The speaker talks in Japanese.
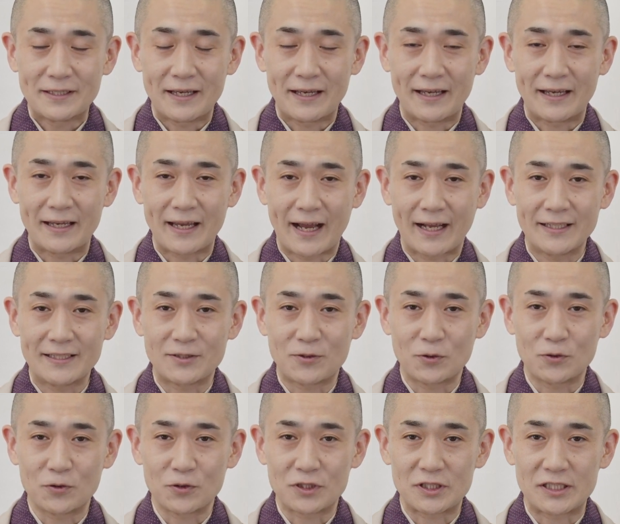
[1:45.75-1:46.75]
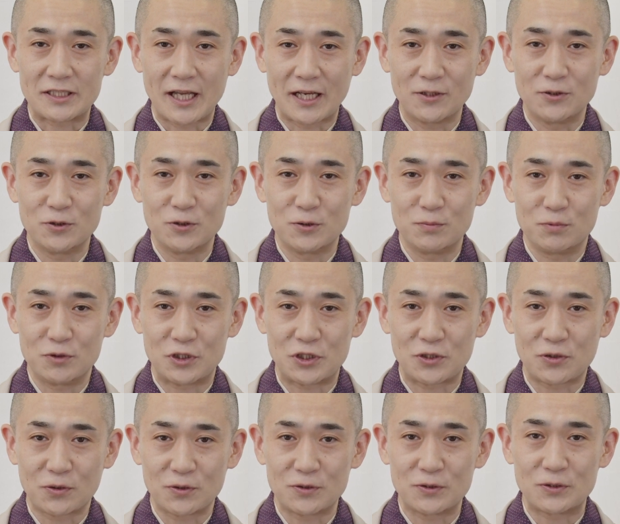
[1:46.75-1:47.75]
やはりこの義太夫
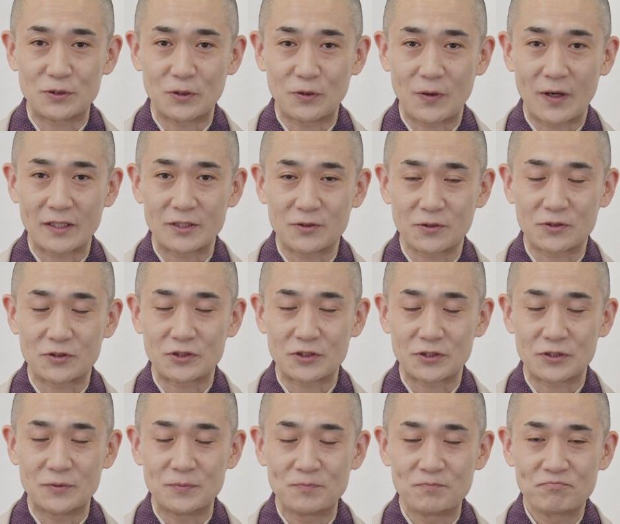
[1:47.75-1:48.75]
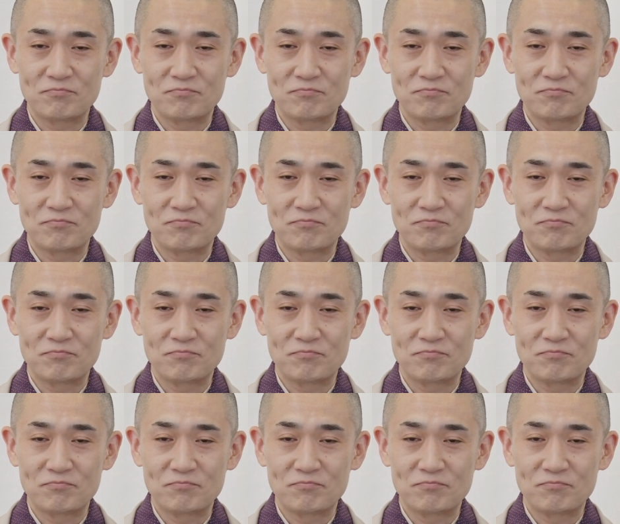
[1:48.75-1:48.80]
節というのは一つ、